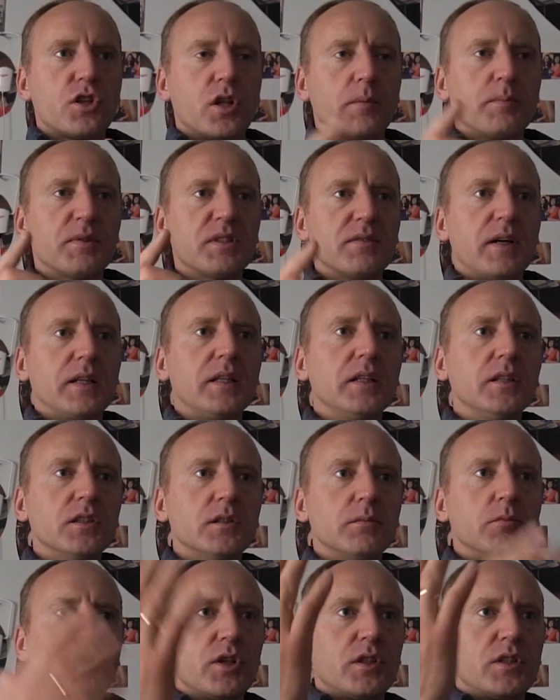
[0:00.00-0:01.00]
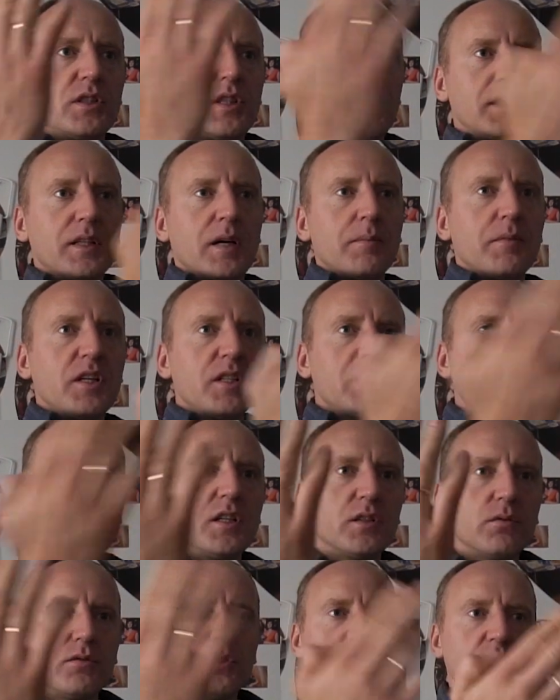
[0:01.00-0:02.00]
человек позвонил и смотрит, тень там есть,
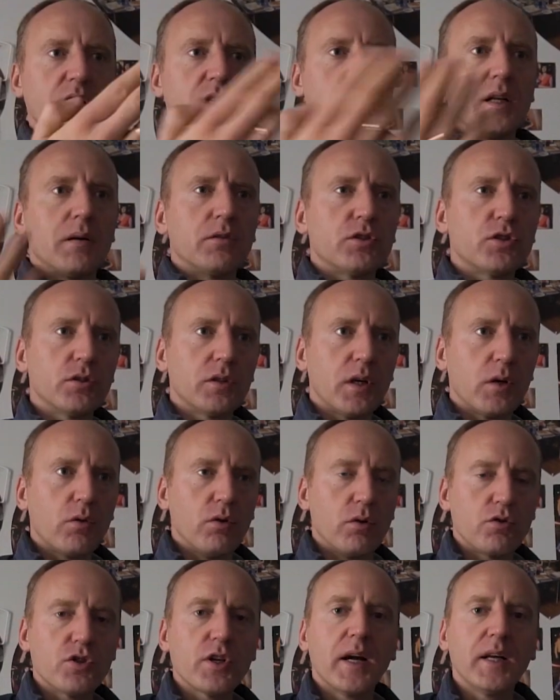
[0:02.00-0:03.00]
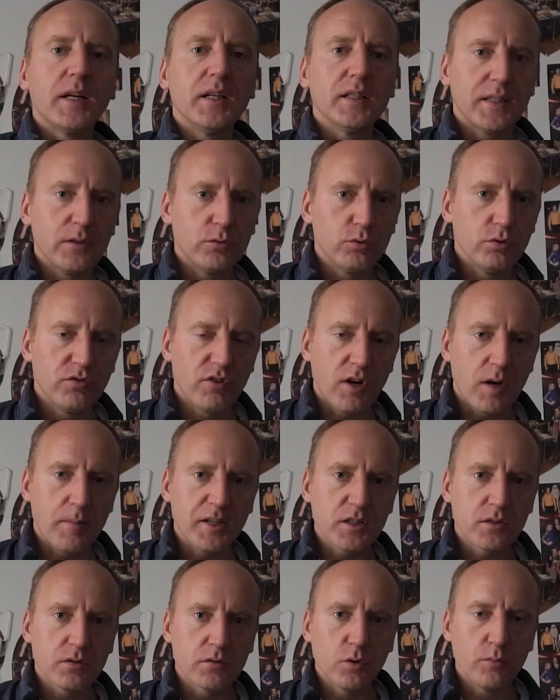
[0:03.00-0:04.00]
нету тени, там что такое, уже какие-то, какую-то
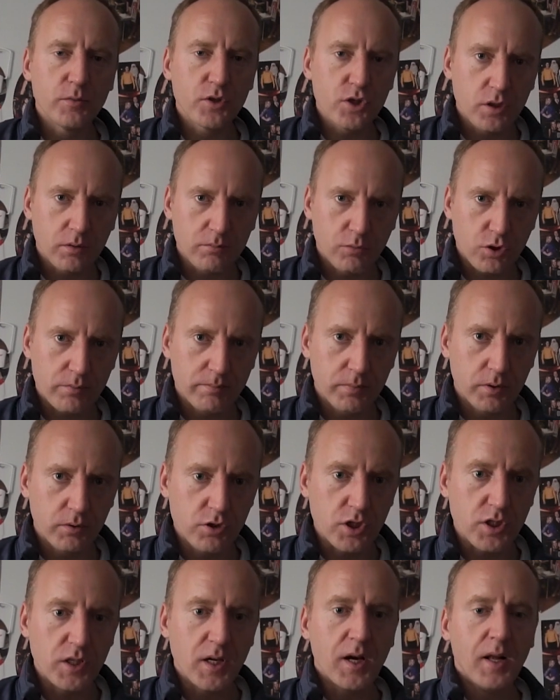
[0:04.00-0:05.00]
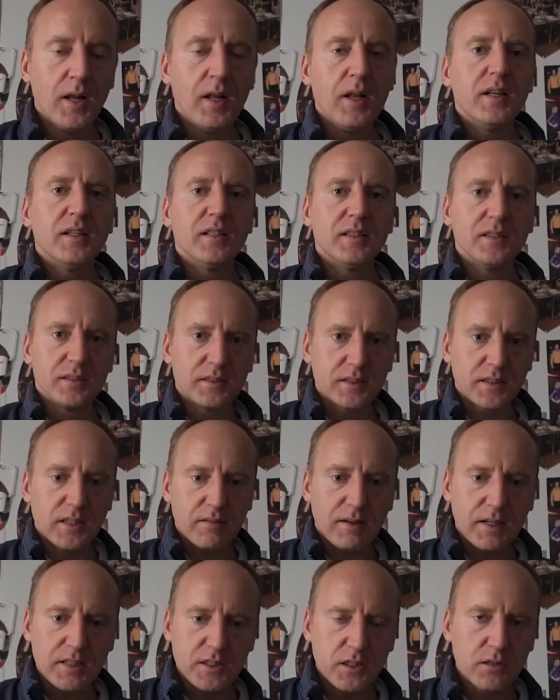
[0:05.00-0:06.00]
информацию злоумышленник может получить. Э,
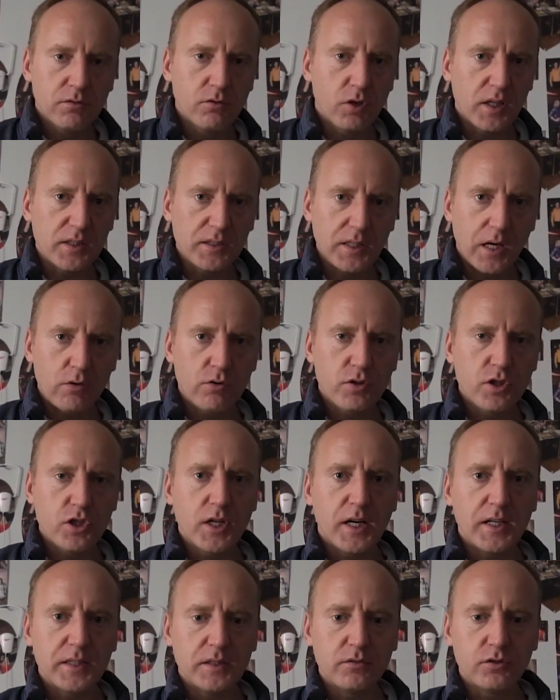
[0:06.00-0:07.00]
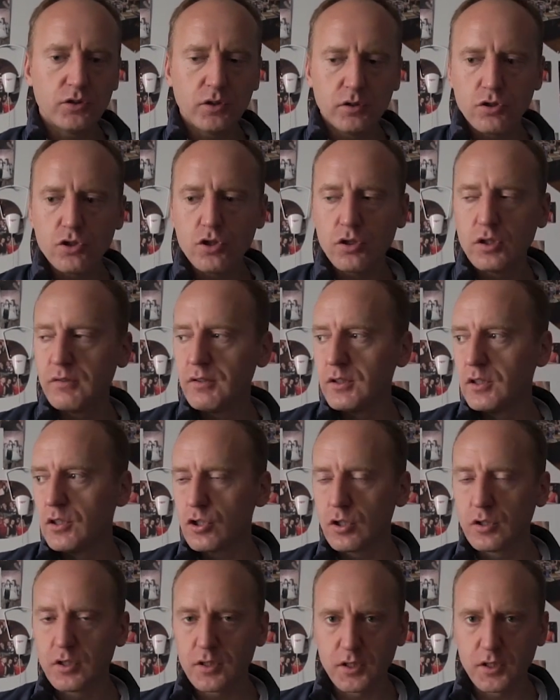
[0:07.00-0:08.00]
закрывайте его, когда уезжаете, все, ничего не видно, ничего не